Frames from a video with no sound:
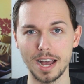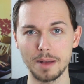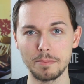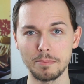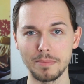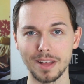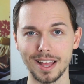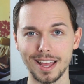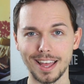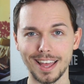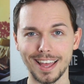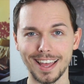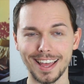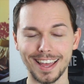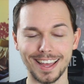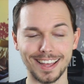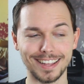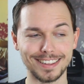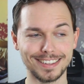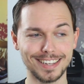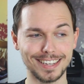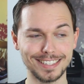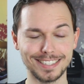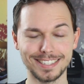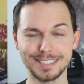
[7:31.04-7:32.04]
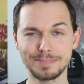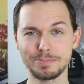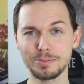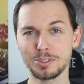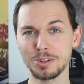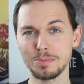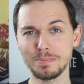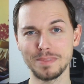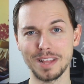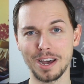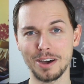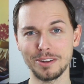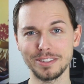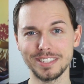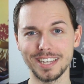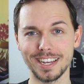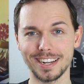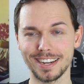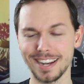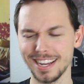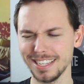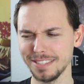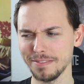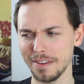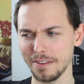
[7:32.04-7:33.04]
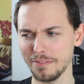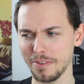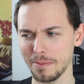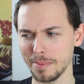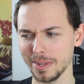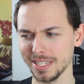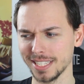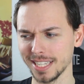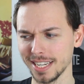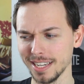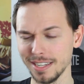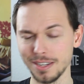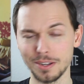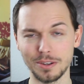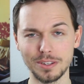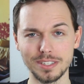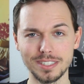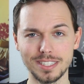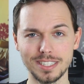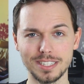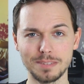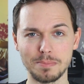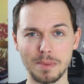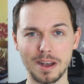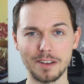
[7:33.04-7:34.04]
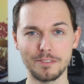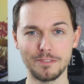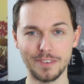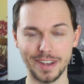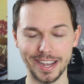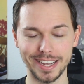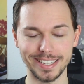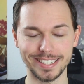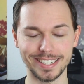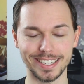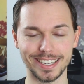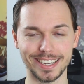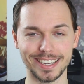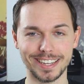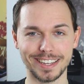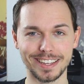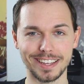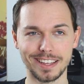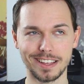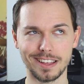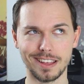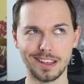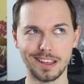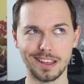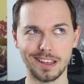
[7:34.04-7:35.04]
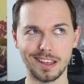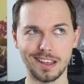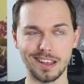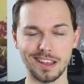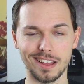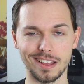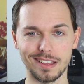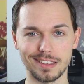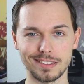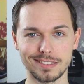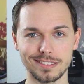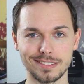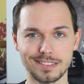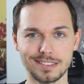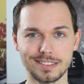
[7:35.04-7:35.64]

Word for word: haben. Das ist bestimmt ein Outtake. Lassen wir einfach mal drin und ich mach weiter. Ah.